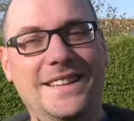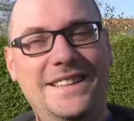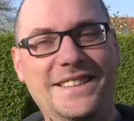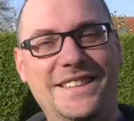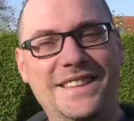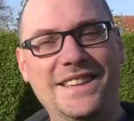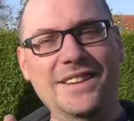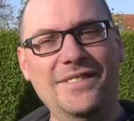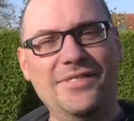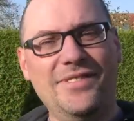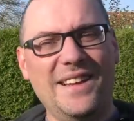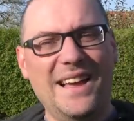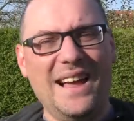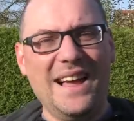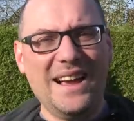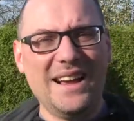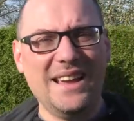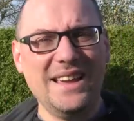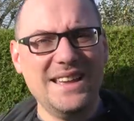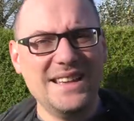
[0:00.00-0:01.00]
Die
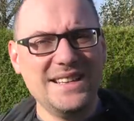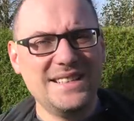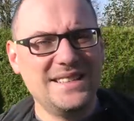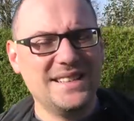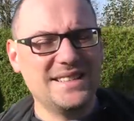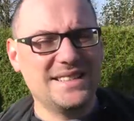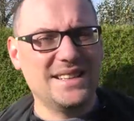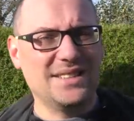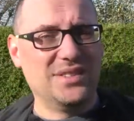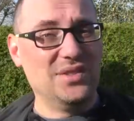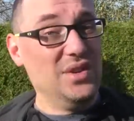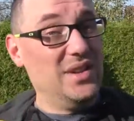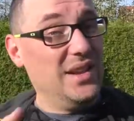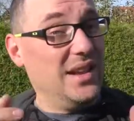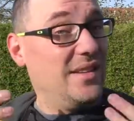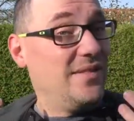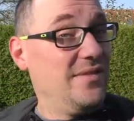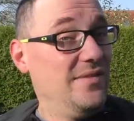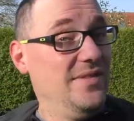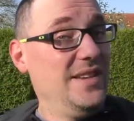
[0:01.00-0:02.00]
Frage ist jetzt
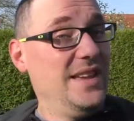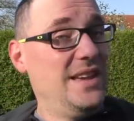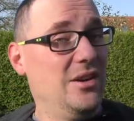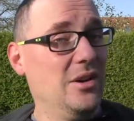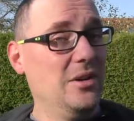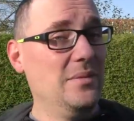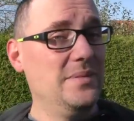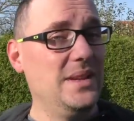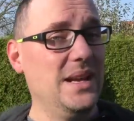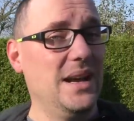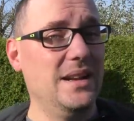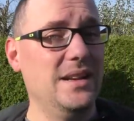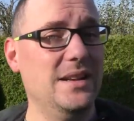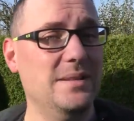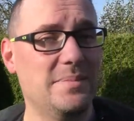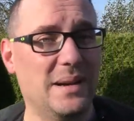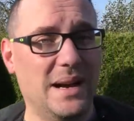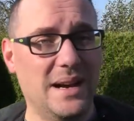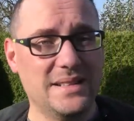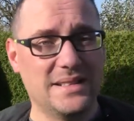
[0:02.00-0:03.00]
natürlich, wie kommt ihr an die
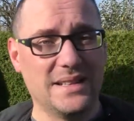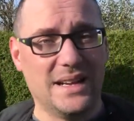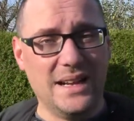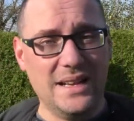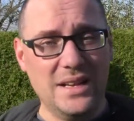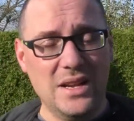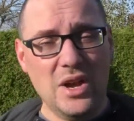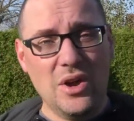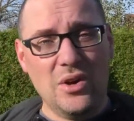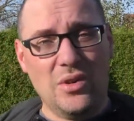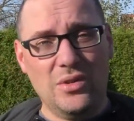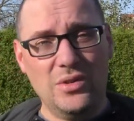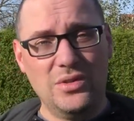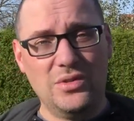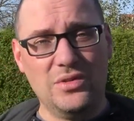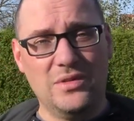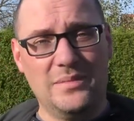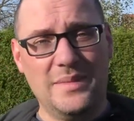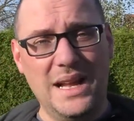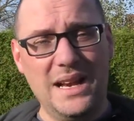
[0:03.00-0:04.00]
Preise ran?
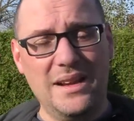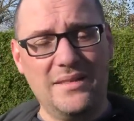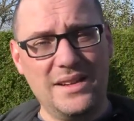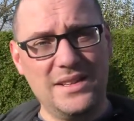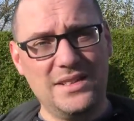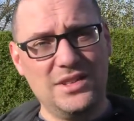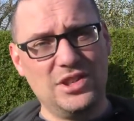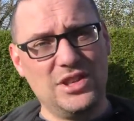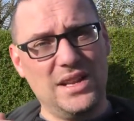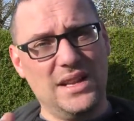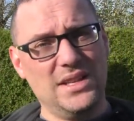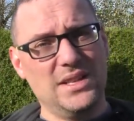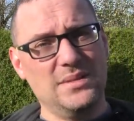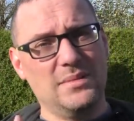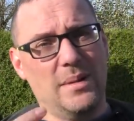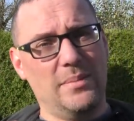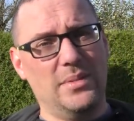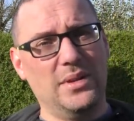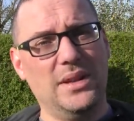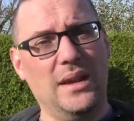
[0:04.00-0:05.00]
Und normalerweise stelle ich
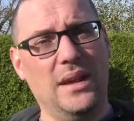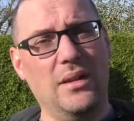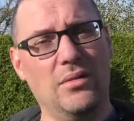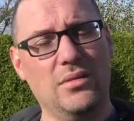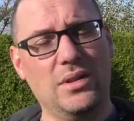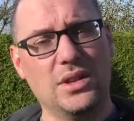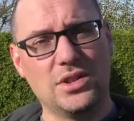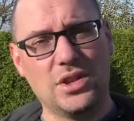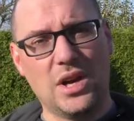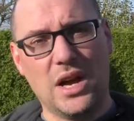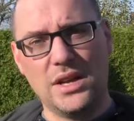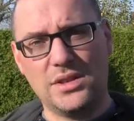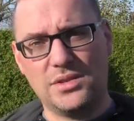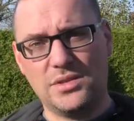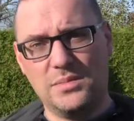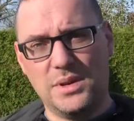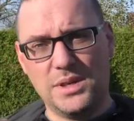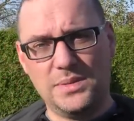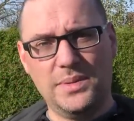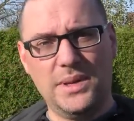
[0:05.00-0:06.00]
immer Bedingungen, das heißt
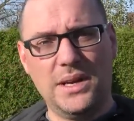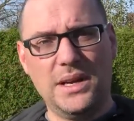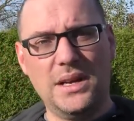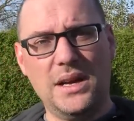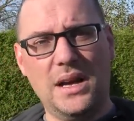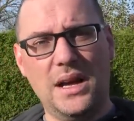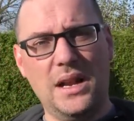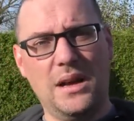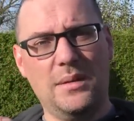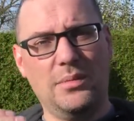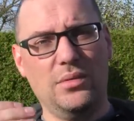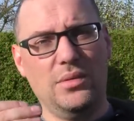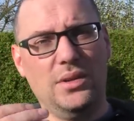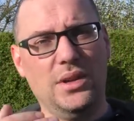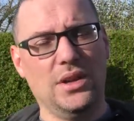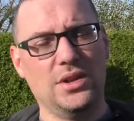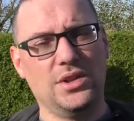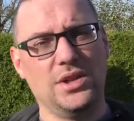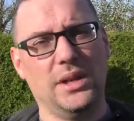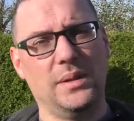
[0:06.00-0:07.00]
zum Beispiel Kanal
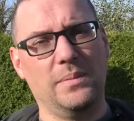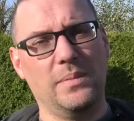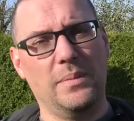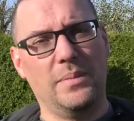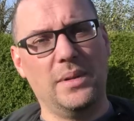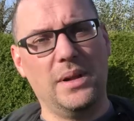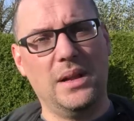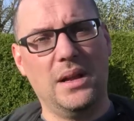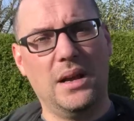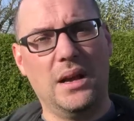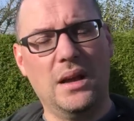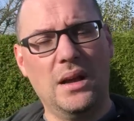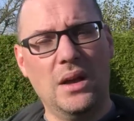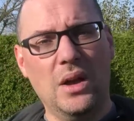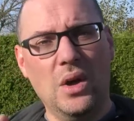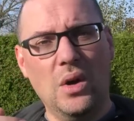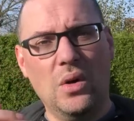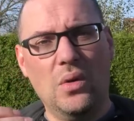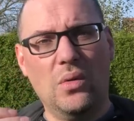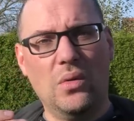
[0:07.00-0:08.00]
abonnieren, schickt mir Bilder
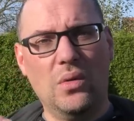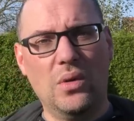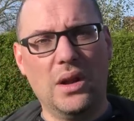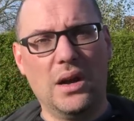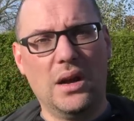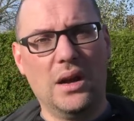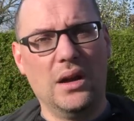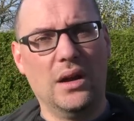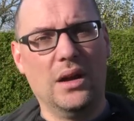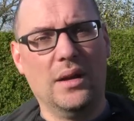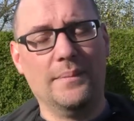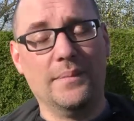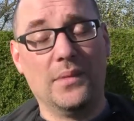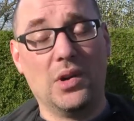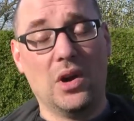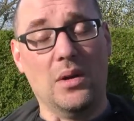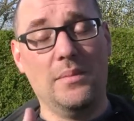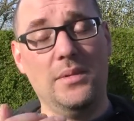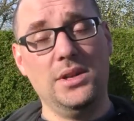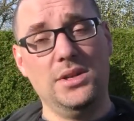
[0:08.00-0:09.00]
oder ähm,
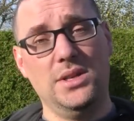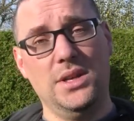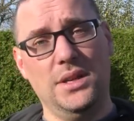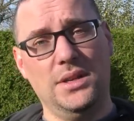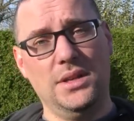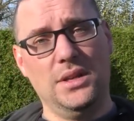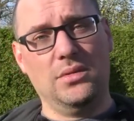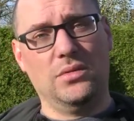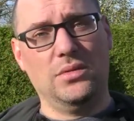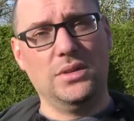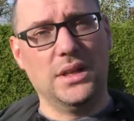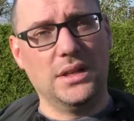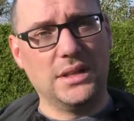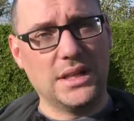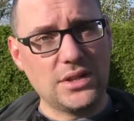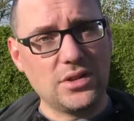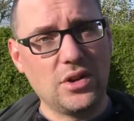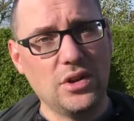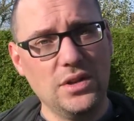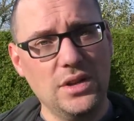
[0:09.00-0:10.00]
kommentiert hier drunter.
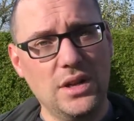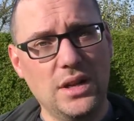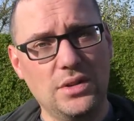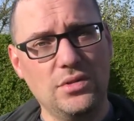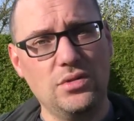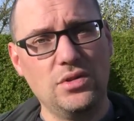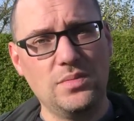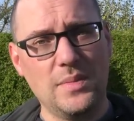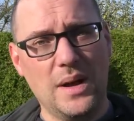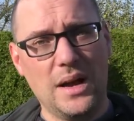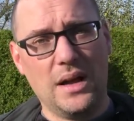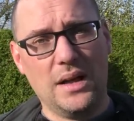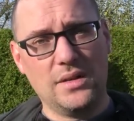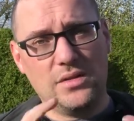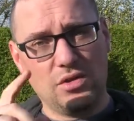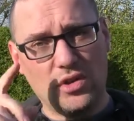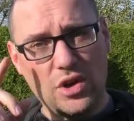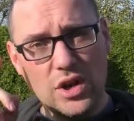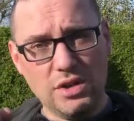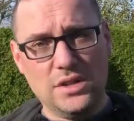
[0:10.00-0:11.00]
Das könnt ihr natürlich machen. Also
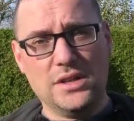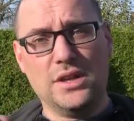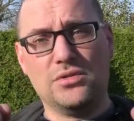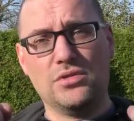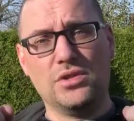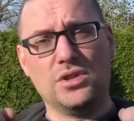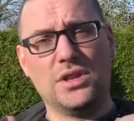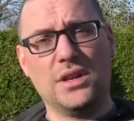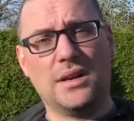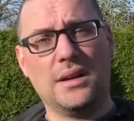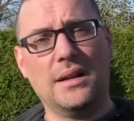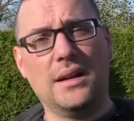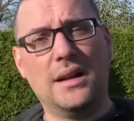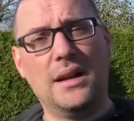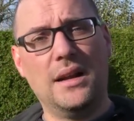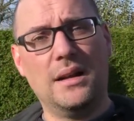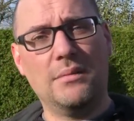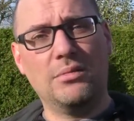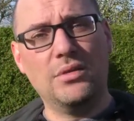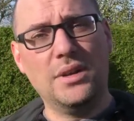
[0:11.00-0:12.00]
ihr könnt natürlich den
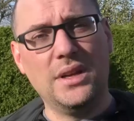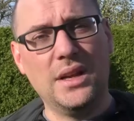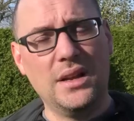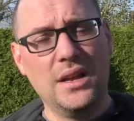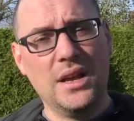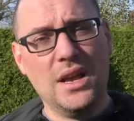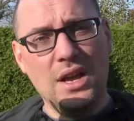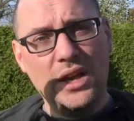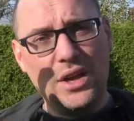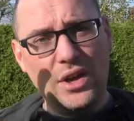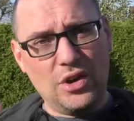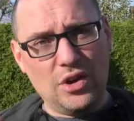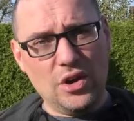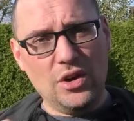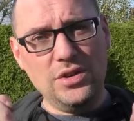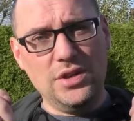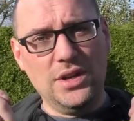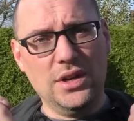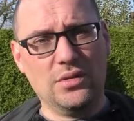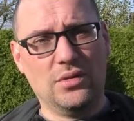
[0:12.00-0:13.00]
Kanal abonnieren, ihr
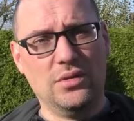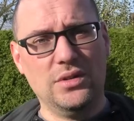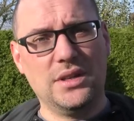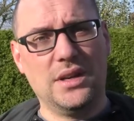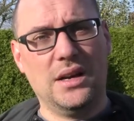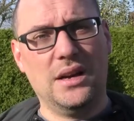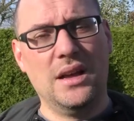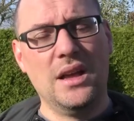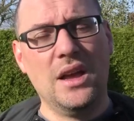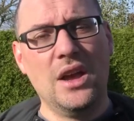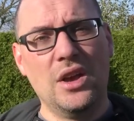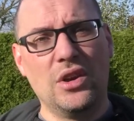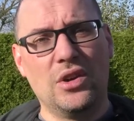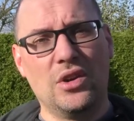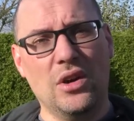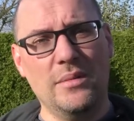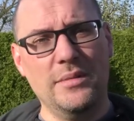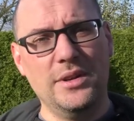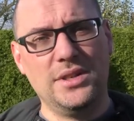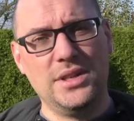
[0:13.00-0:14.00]
könnt hier drunter
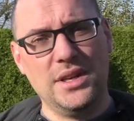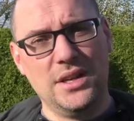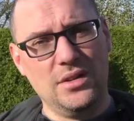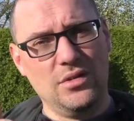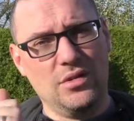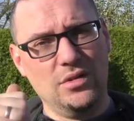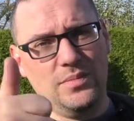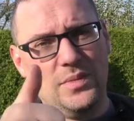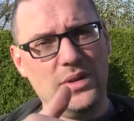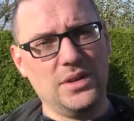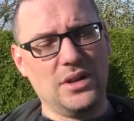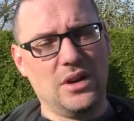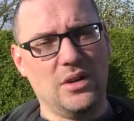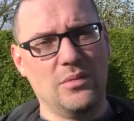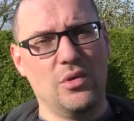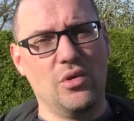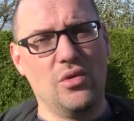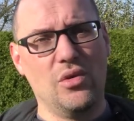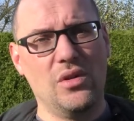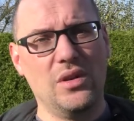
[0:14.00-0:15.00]
kommentieren und mir einen
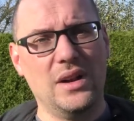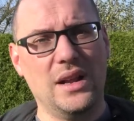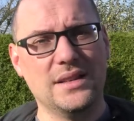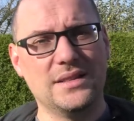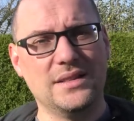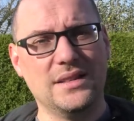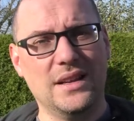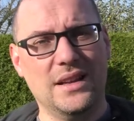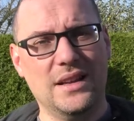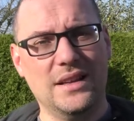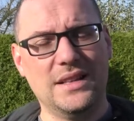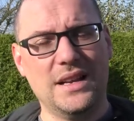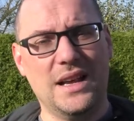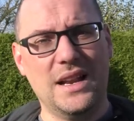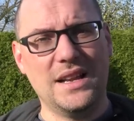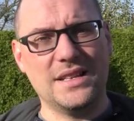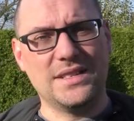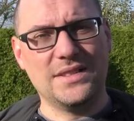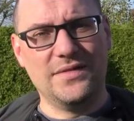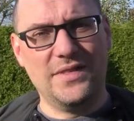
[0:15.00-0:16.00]
Daumen hoch las äh, da
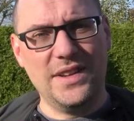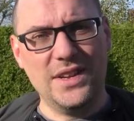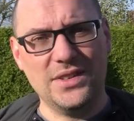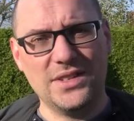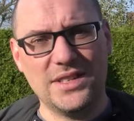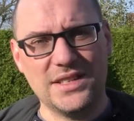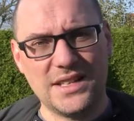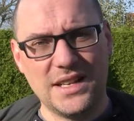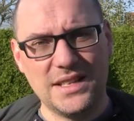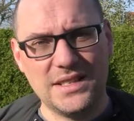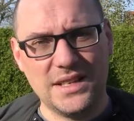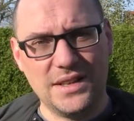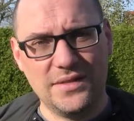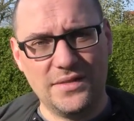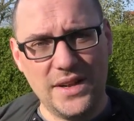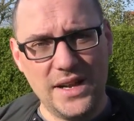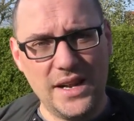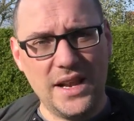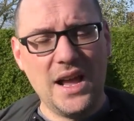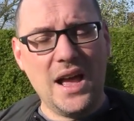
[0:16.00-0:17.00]
lassen, wenn euch das Ganze
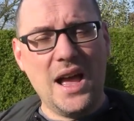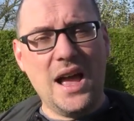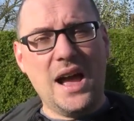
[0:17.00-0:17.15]
gefällt.